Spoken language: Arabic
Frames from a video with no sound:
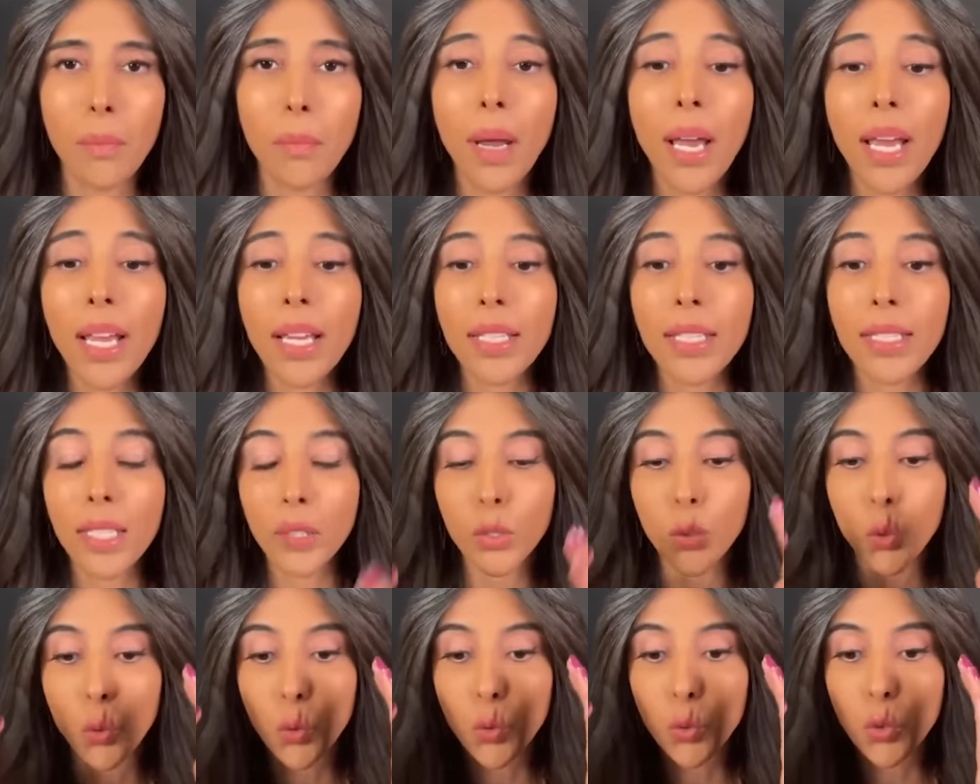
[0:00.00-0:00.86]
ما
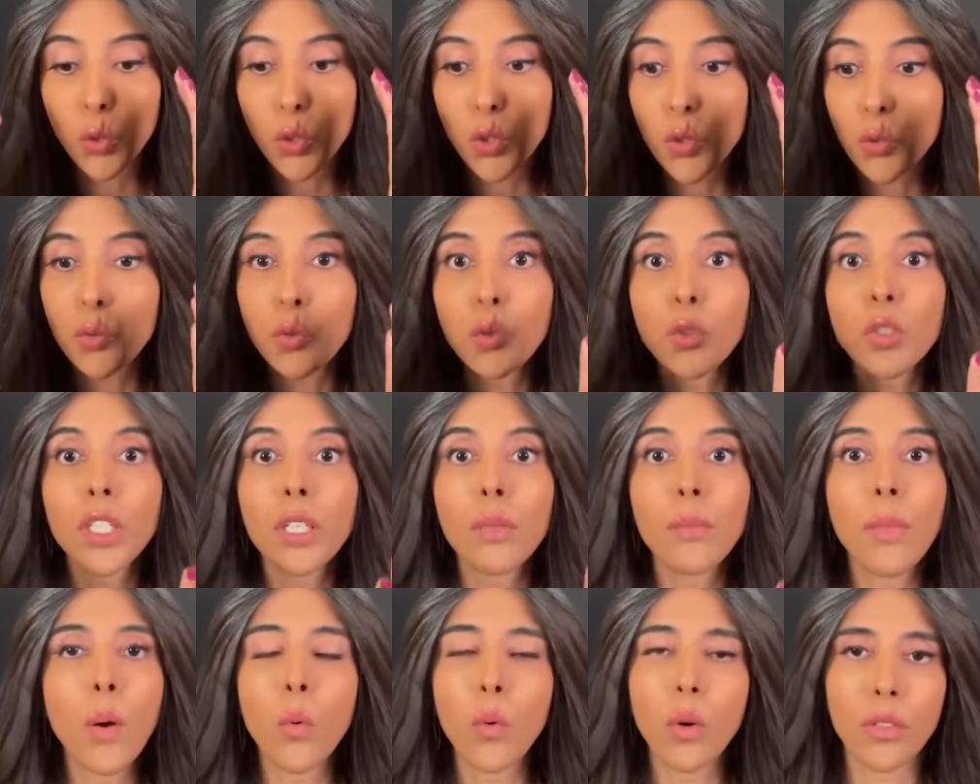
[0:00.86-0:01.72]
يستطيعون يشوفون
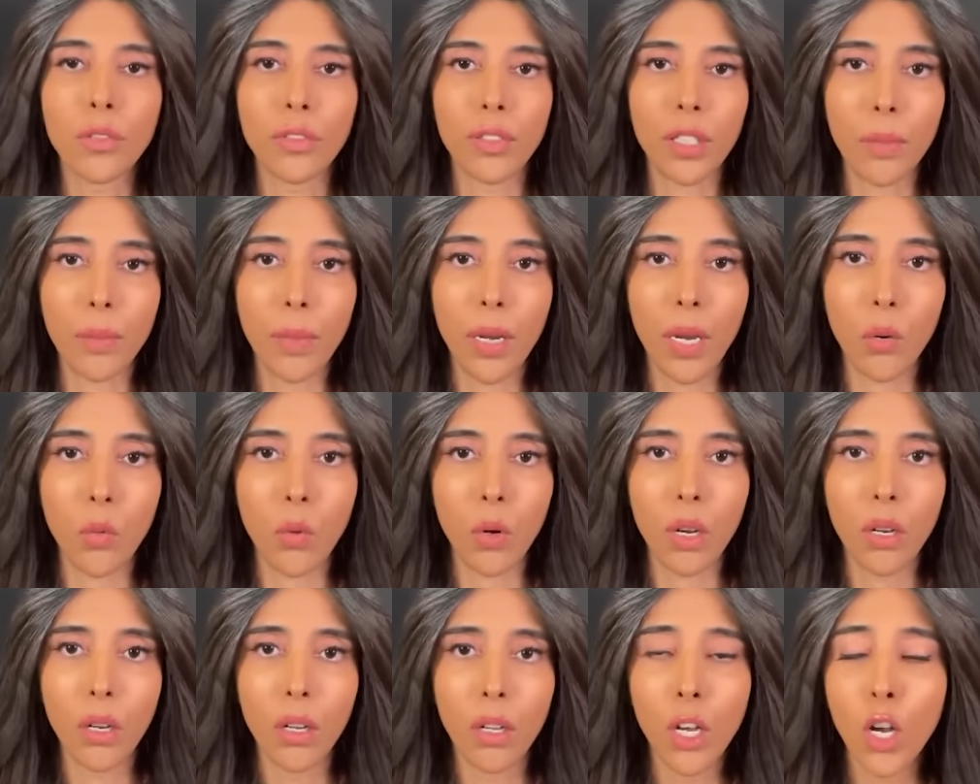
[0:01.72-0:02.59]
الموقف كما
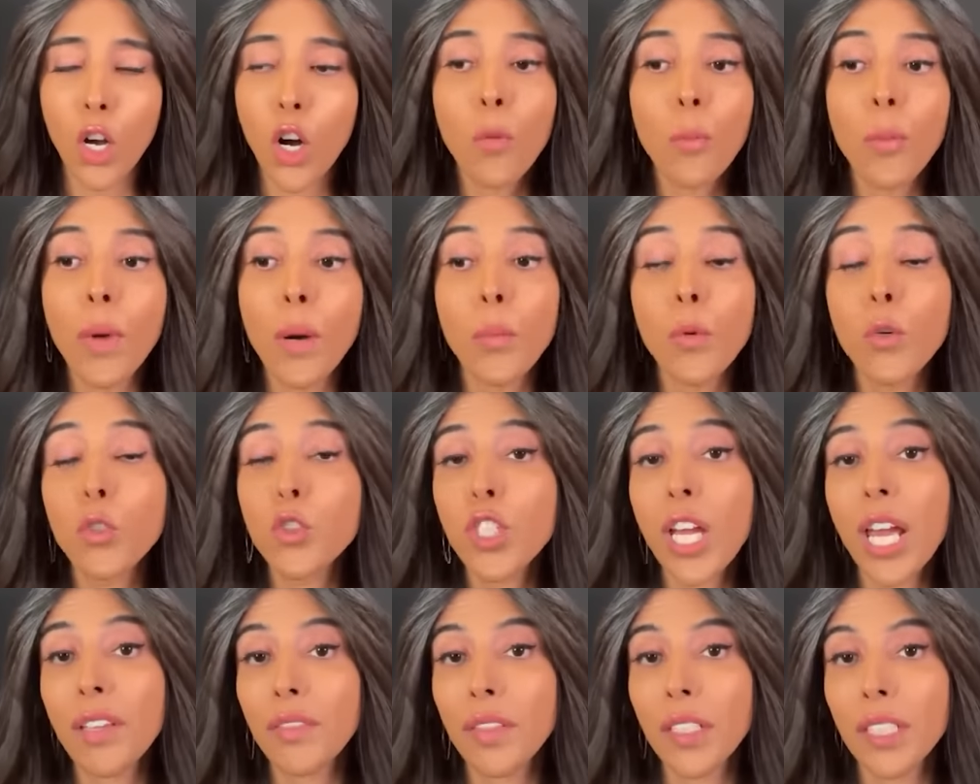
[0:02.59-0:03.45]
هو هم مو
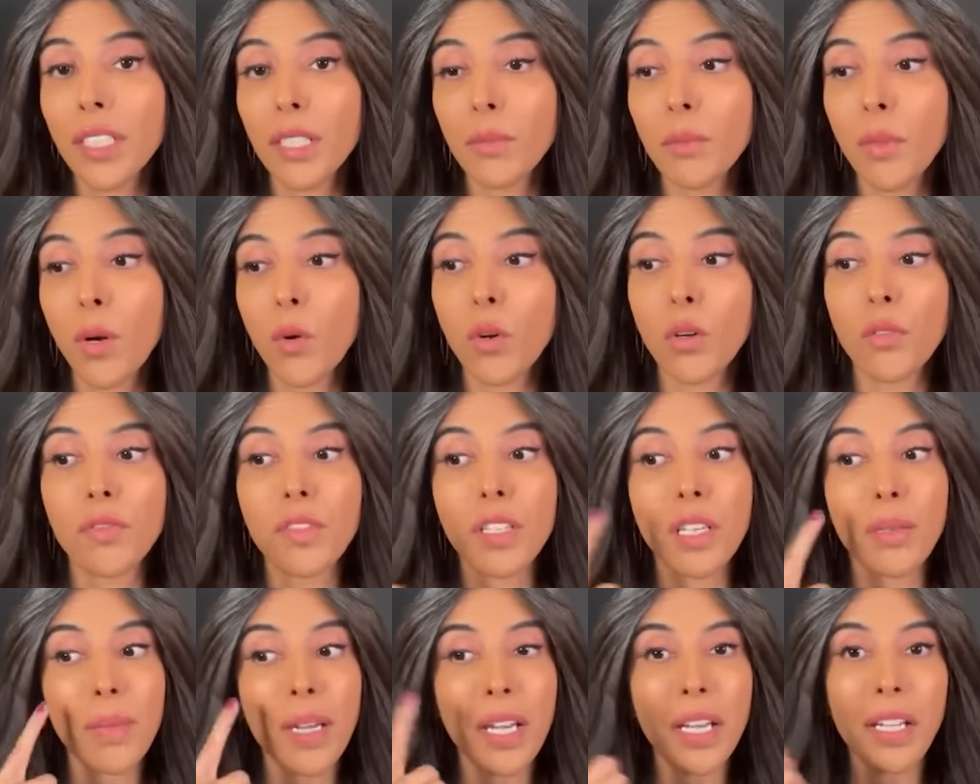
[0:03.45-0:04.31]
شايفين الموقف
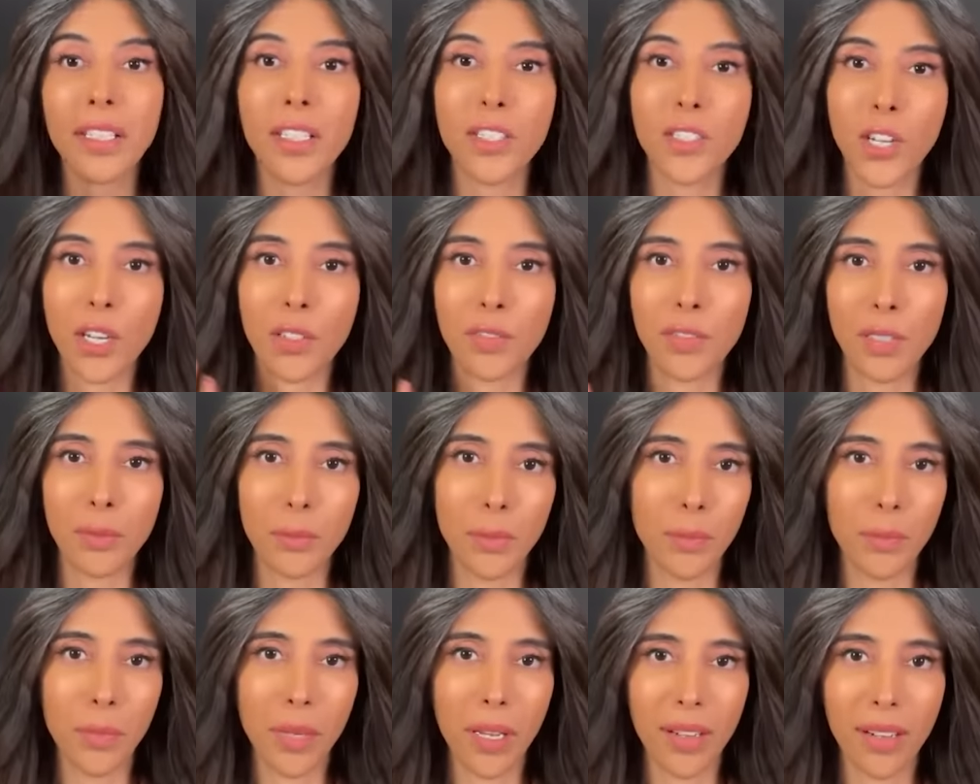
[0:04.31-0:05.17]
زي ما احنا
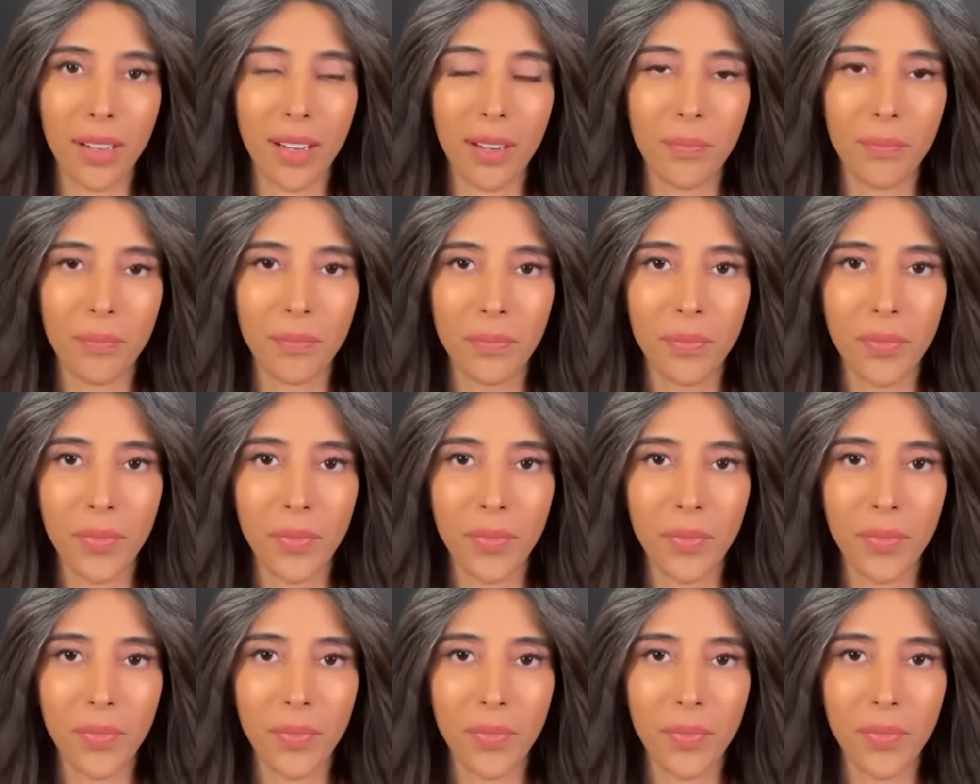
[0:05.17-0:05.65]
شايفين من برا